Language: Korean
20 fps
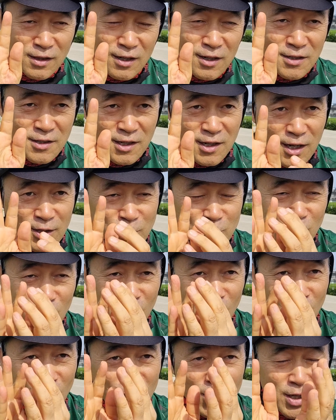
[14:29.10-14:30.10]
떨어져
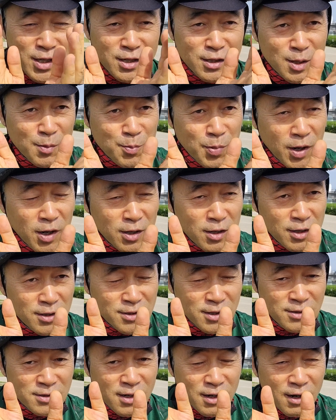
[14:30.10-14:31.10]
가지고 이렇게
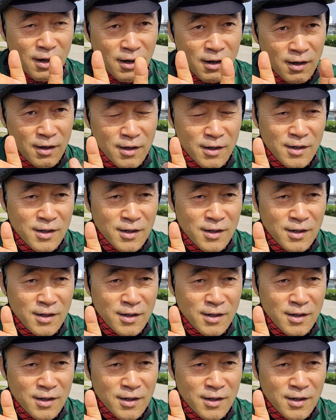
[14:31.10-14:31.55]
벌어져서